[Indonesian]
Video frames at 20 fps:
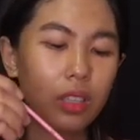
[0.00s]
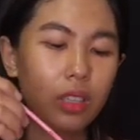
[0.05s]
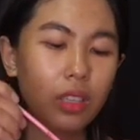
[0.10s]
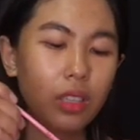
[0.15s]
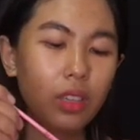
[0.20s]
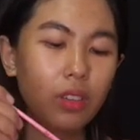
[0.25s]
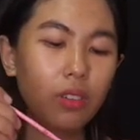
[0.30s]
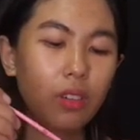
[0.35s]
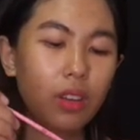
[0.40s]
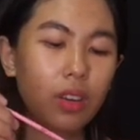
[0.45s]

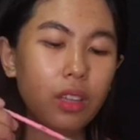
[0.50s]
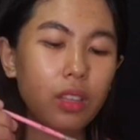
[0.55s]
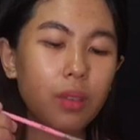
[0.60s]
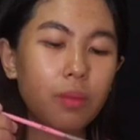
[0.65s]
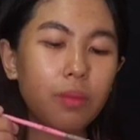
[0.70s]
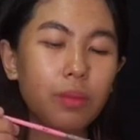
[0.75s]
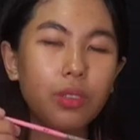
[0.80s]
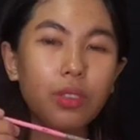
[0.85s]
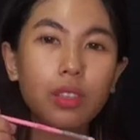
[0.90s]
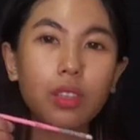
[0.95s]
ini warnanya
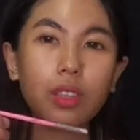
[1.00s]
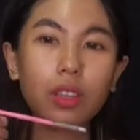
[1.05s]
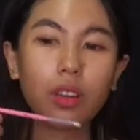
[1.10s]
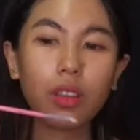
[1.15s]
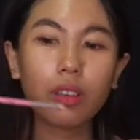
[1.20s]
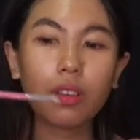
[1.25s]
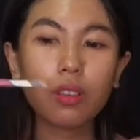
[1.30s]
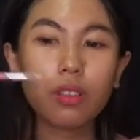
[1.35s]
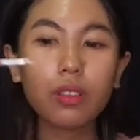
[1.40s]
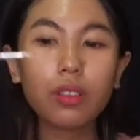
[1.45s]
putih
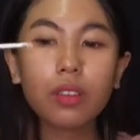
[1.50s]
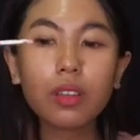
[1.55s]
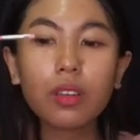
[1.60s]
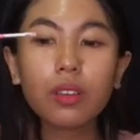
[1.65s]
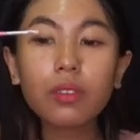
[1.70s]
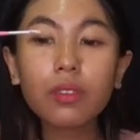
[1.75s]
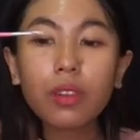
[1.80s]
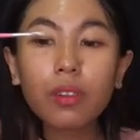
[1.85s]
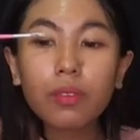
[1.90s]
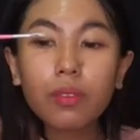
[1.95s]
rekonya
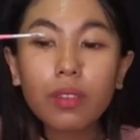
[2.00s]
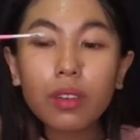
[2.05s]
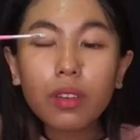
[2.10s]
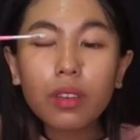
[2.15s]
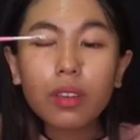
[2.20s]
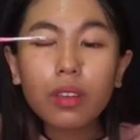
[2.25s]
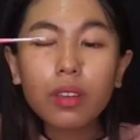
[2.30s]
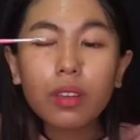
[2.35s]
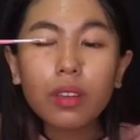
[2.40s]
gak apa-apa